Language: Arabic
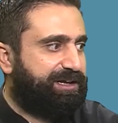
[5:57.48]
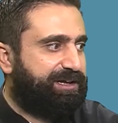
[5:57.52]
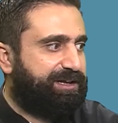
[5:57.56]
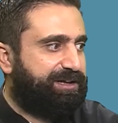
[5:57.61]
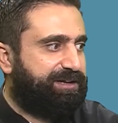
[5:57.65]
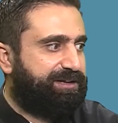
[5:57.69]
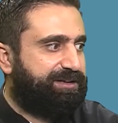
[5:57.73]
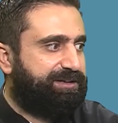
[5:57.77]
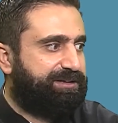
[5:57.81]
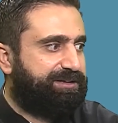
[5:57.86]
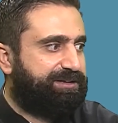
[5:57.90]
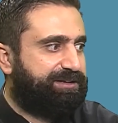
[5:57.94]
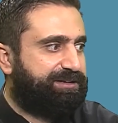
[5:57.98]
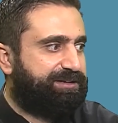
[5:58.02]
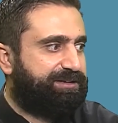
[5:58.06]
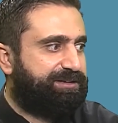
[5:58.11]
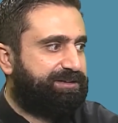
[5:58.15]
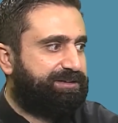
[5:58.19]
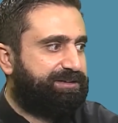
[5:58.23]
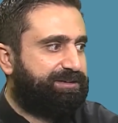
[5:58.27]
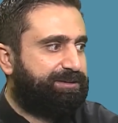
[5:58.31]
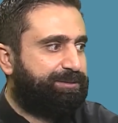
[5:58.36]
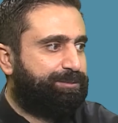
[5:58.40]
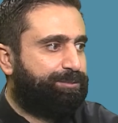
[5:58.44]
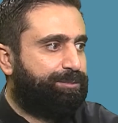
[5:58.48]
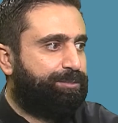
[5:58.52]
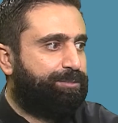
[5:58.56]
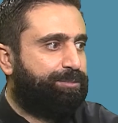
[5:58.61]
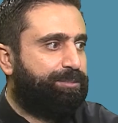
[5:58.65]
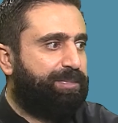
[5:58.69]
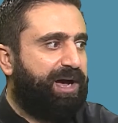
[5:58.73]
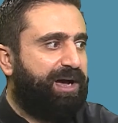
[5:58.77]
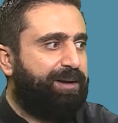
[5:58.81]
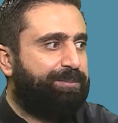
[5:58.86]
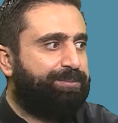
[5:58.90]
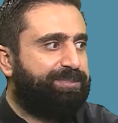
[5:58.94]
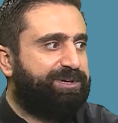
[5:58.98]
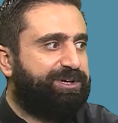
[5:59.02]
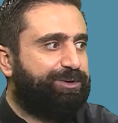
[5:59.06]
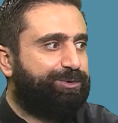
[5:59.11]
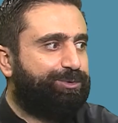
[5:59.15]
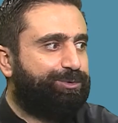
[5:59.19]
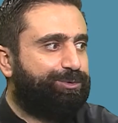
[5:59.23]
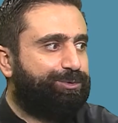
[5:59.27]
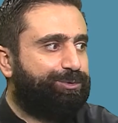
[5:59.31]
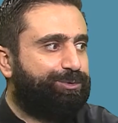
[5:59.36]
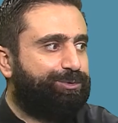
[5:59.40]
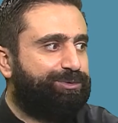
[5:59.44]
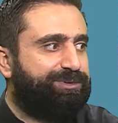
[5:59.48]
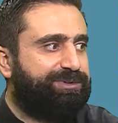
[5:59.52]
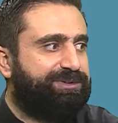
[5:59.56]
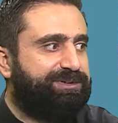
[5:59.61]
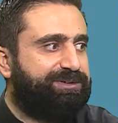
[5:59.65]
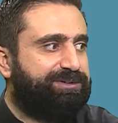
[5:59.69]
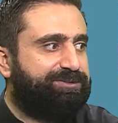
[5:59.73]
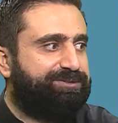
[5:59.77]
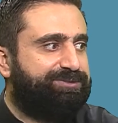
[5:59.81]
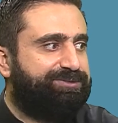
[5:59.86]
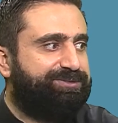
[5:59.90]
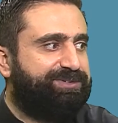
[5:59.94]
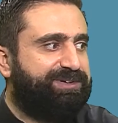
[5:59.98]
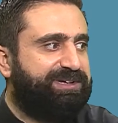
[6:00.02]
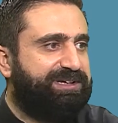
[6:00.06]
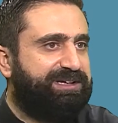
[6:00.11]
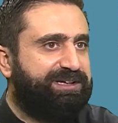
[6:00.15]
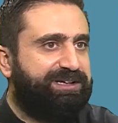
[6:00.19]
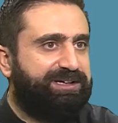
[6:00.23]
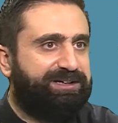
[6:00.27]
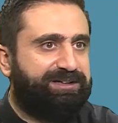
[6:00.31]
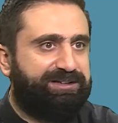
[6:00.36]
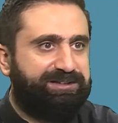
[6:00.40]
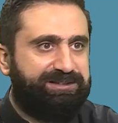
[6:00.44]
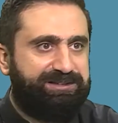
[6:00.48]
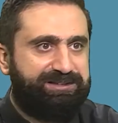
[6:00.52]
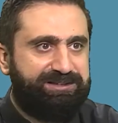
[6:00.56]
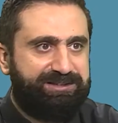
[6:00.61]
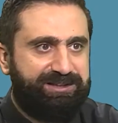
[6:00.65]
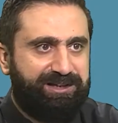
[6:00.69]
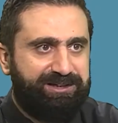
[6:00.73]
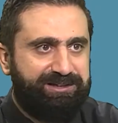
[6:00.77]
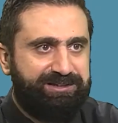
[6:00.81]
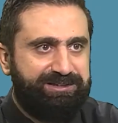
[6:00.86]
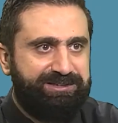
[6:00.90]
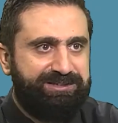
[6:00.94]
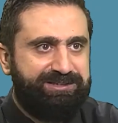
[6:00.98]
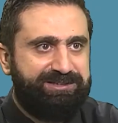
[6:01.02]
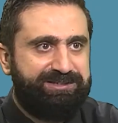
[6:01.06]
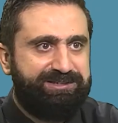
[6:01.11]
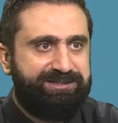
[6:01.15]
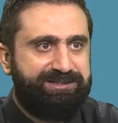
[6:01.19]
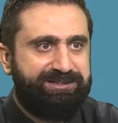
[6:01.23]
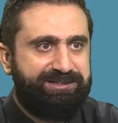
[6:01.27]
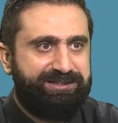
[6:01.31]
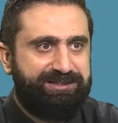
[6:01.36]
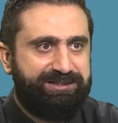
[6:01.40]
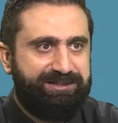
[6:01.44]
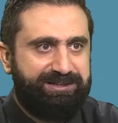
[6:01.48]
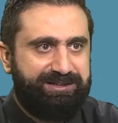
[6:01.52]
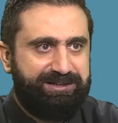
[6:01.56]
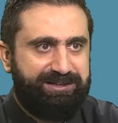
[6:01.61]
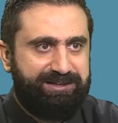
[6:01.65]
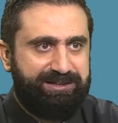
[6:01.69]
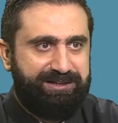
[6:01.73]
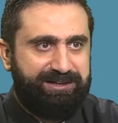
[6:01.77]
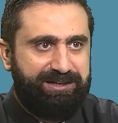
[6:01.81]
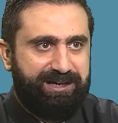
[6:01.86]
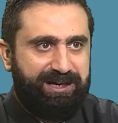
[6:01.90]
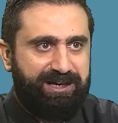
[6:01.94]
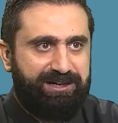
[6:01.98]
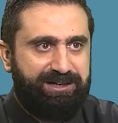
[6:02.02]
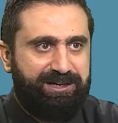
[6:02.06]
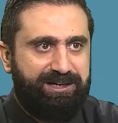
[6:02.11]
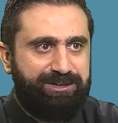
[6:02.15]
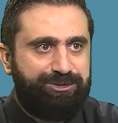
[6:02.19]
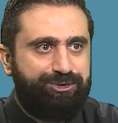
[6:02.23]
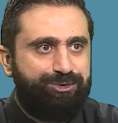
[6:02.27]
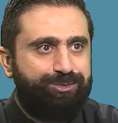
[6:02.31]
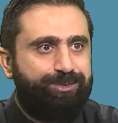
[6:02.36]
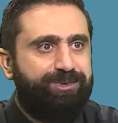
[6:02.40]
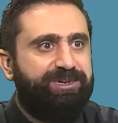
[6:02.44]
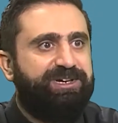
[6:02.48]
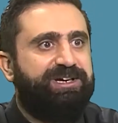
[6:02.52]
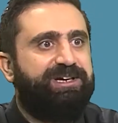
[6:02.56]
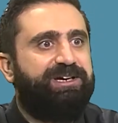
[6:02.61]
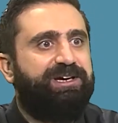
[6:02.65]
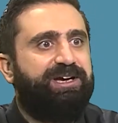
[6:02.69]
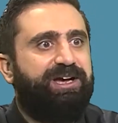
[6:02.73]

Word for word: آه، ما عم بيكون في الطقس الاجواء